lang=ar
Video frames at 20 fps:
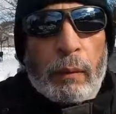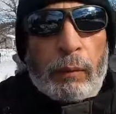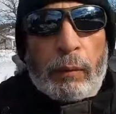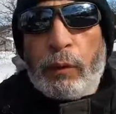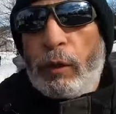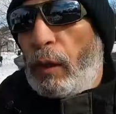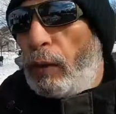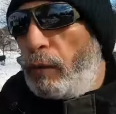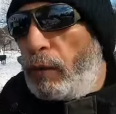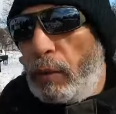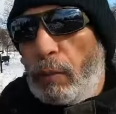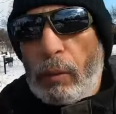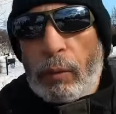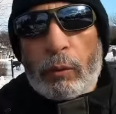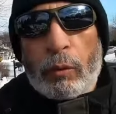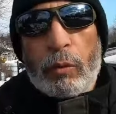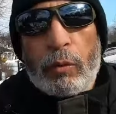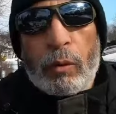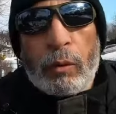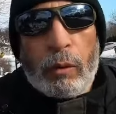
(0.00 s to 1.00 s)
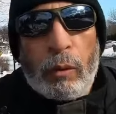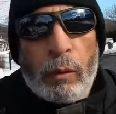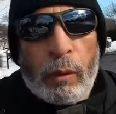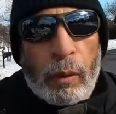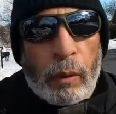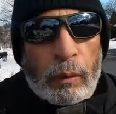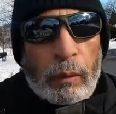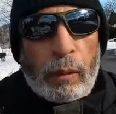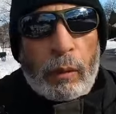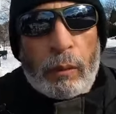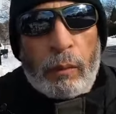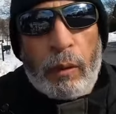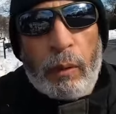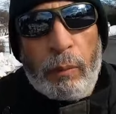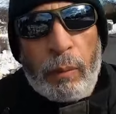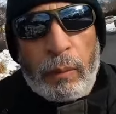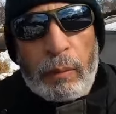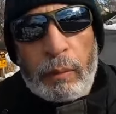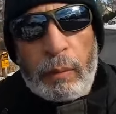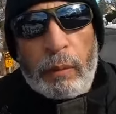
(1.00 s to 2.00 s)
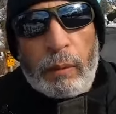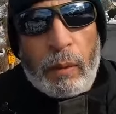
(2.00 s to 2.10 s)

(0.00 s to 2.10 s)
مش عارف سمعت الصوت ده ولا لا ده وانا معدي